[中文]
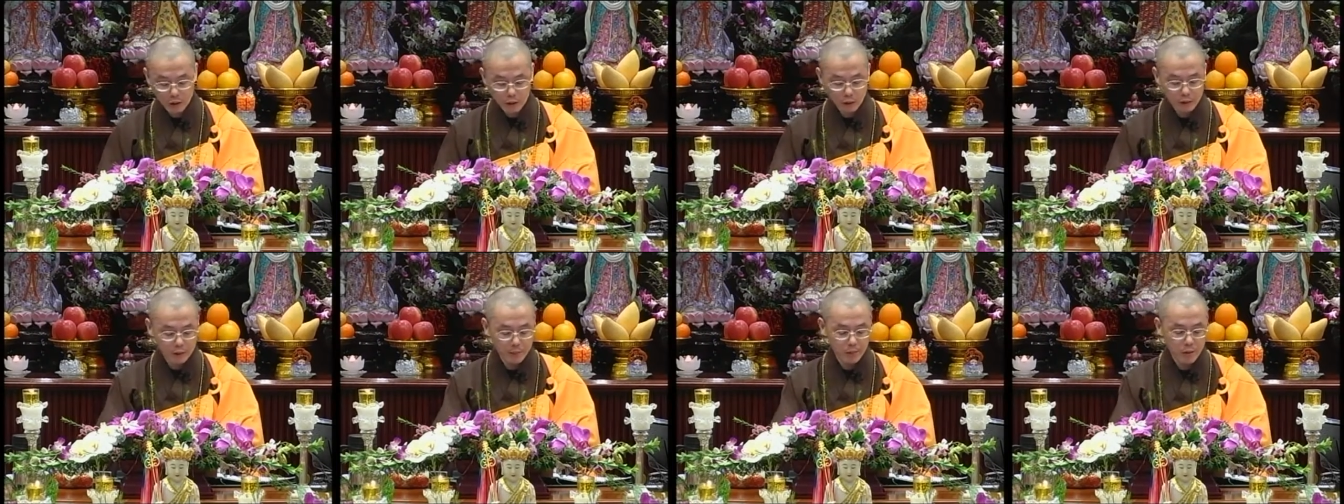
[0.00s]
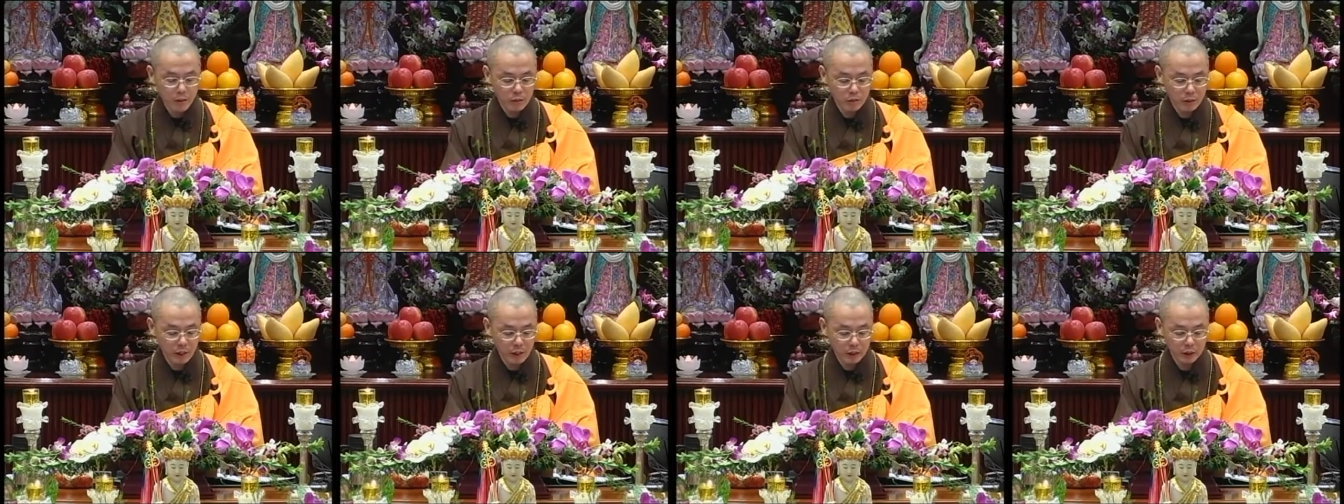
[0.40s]
有些没
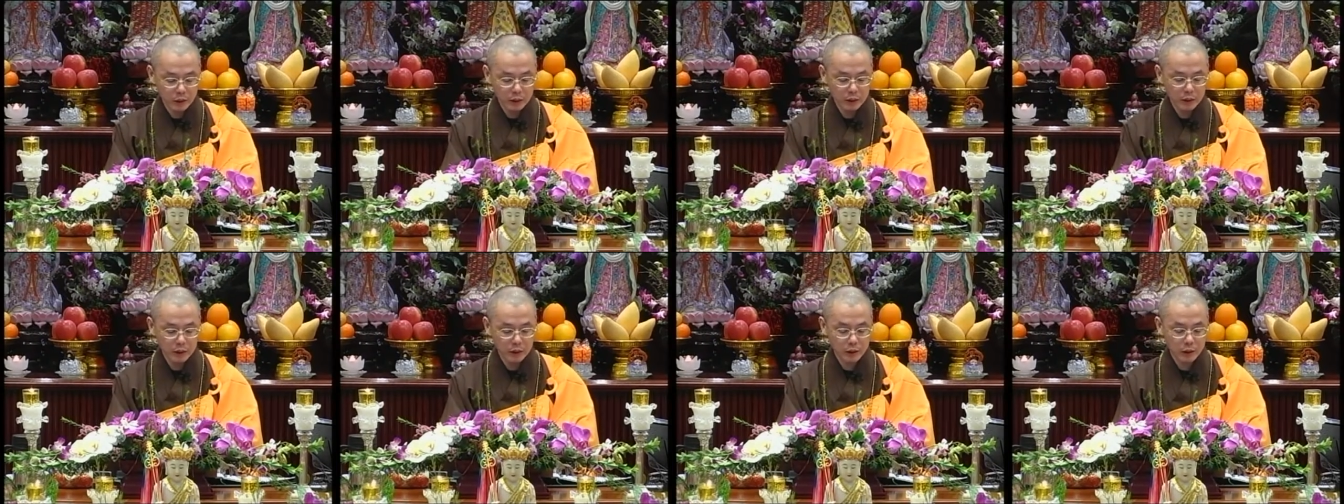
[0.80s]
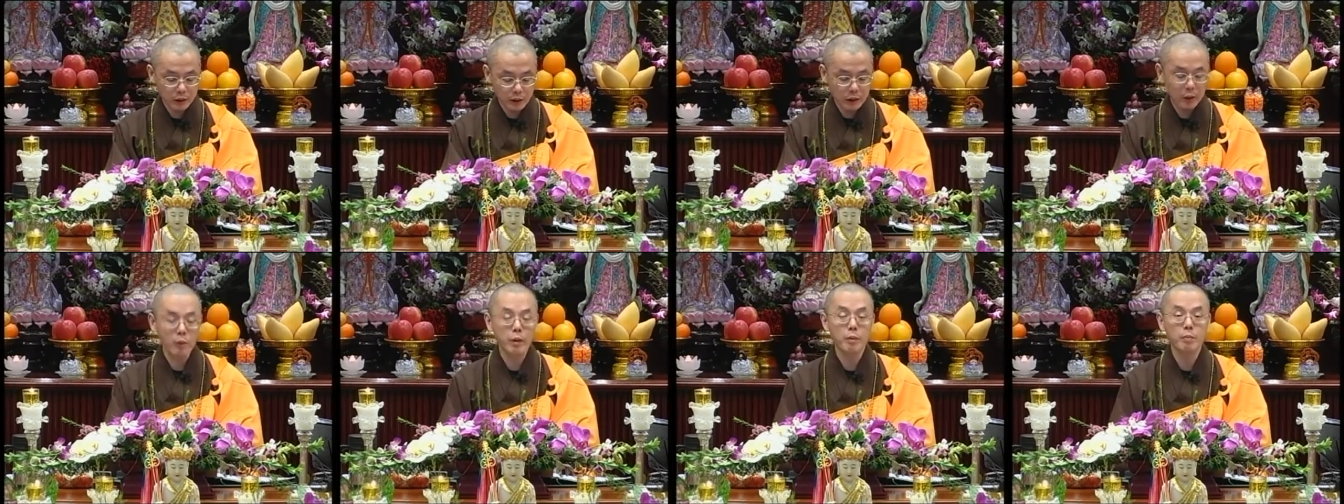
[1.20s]
有善根的呢，
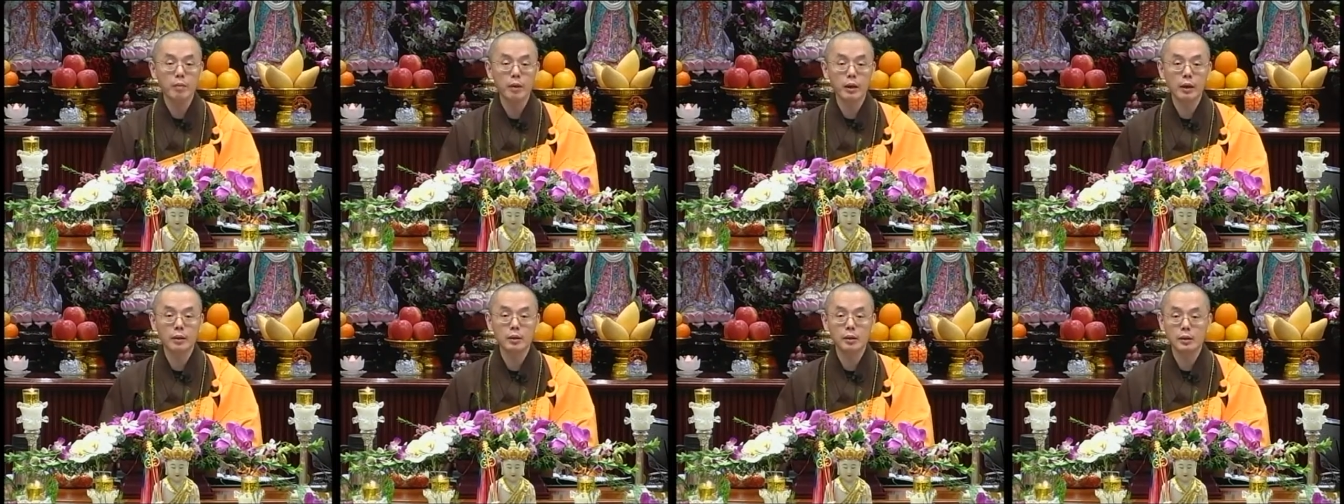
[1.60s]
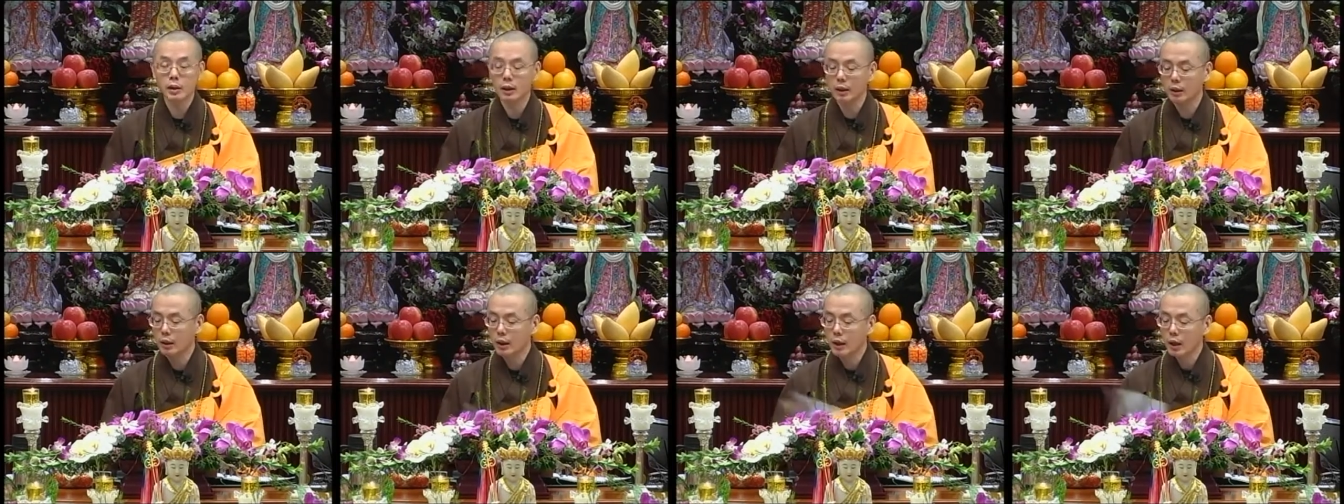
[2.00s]
也会很不客气。